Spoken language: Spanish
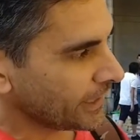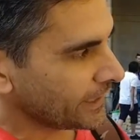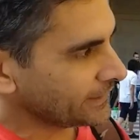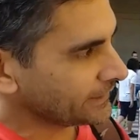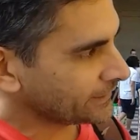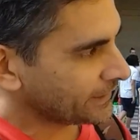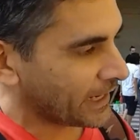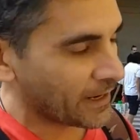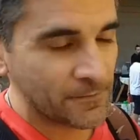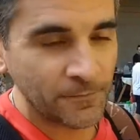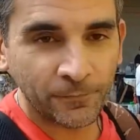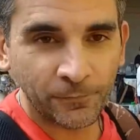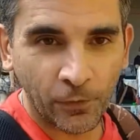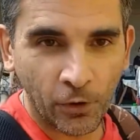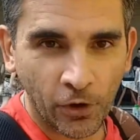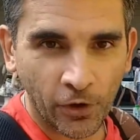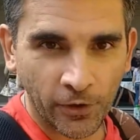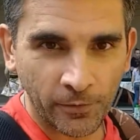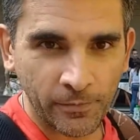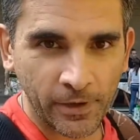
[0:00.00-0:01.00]
en
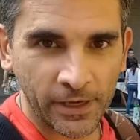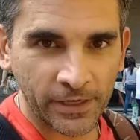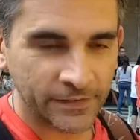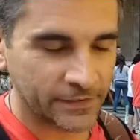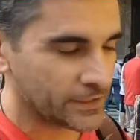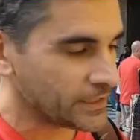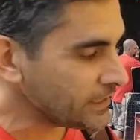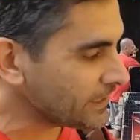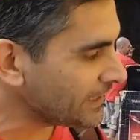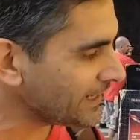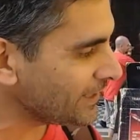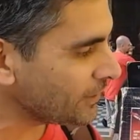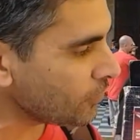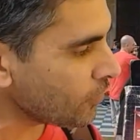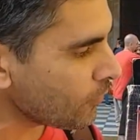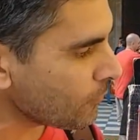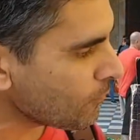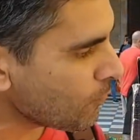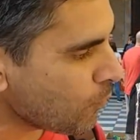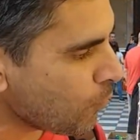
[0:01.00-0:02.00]
Transformers y
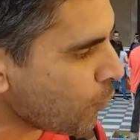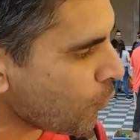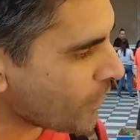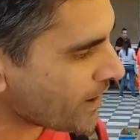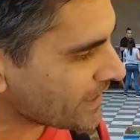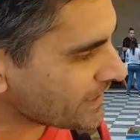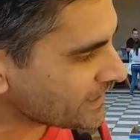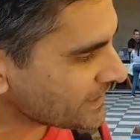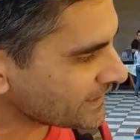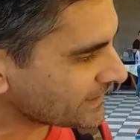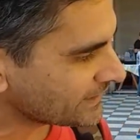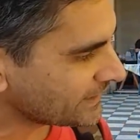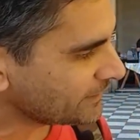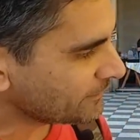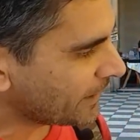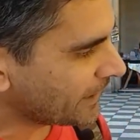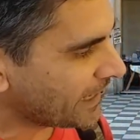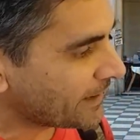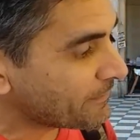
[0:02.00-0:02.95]
quedó buenísima,